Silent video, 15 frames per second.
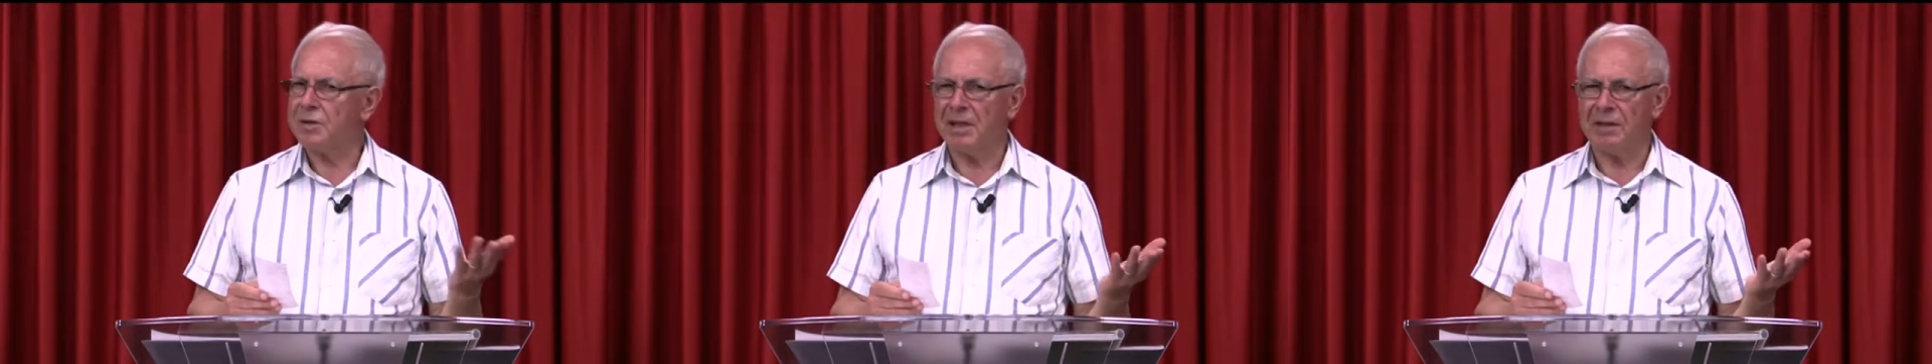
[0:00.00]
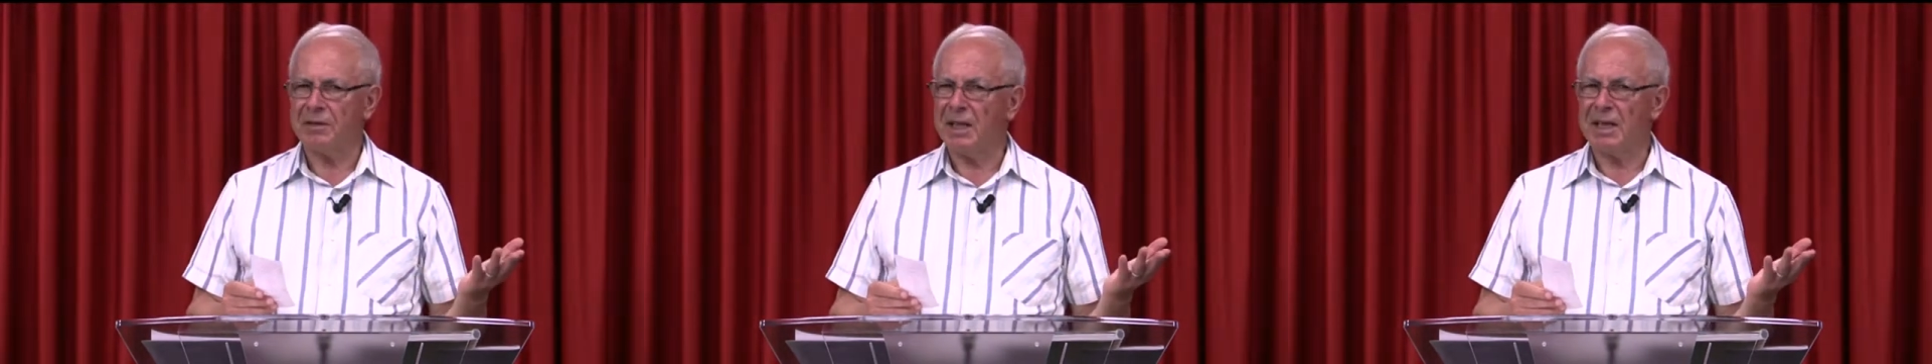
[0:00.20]

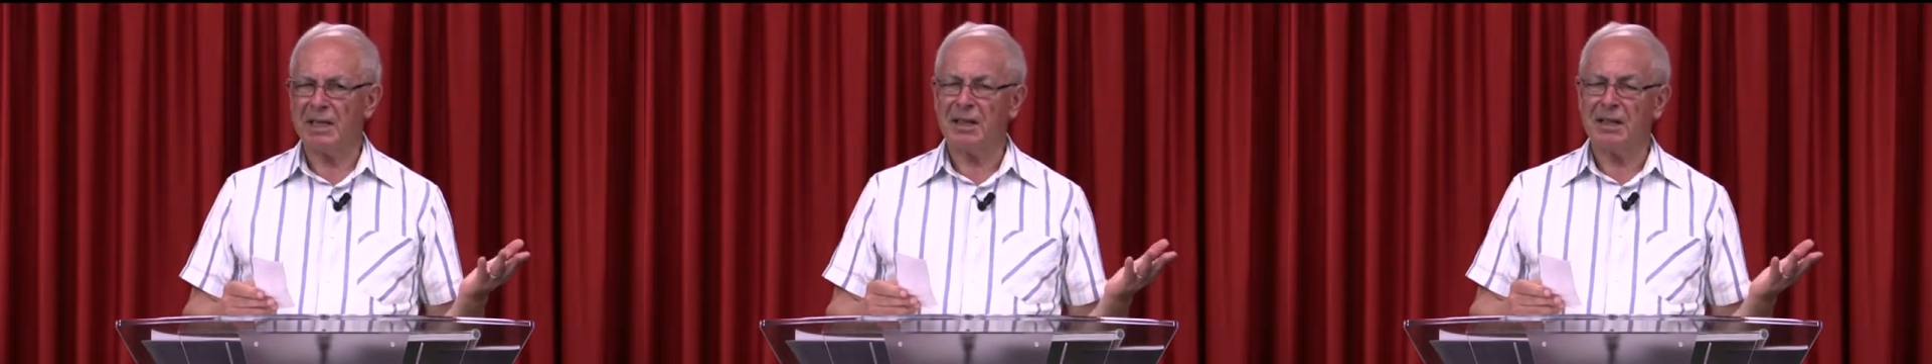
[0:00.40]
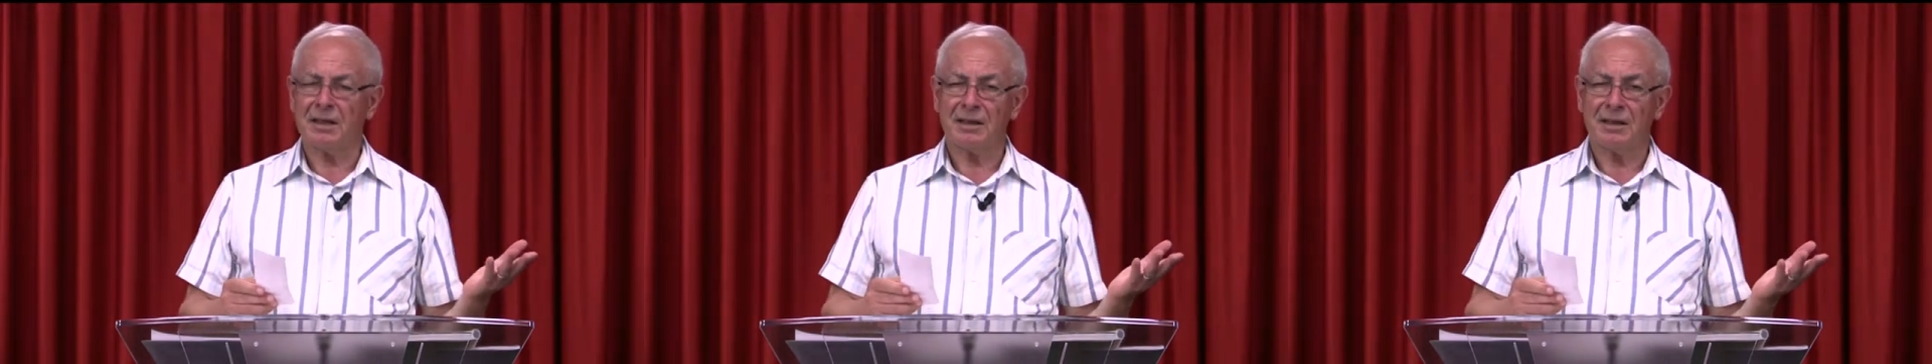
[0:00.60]
serve a
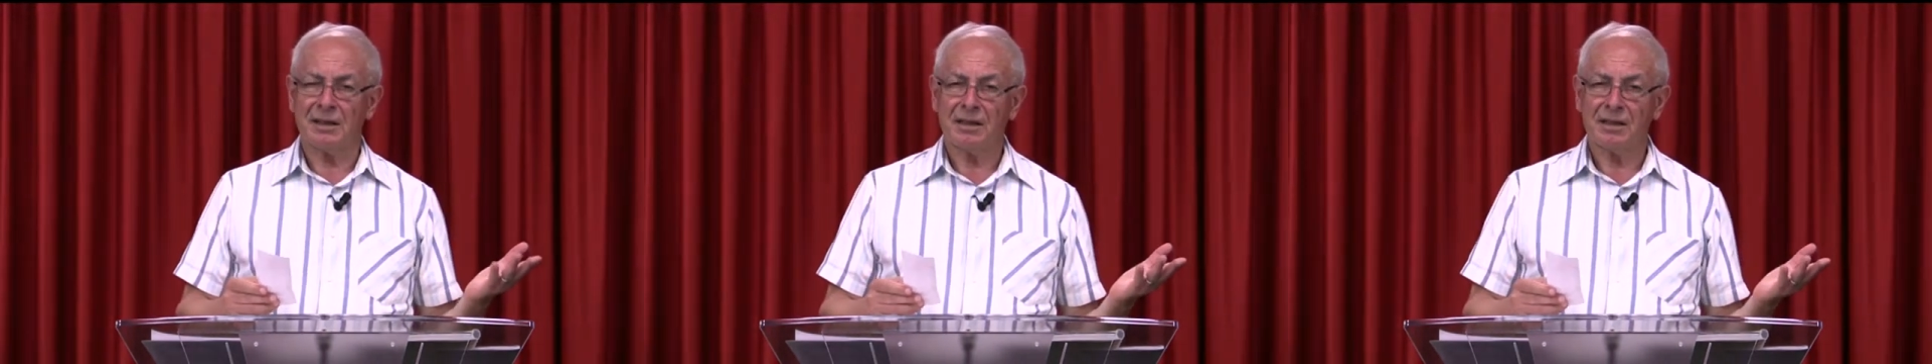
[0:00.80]
niente.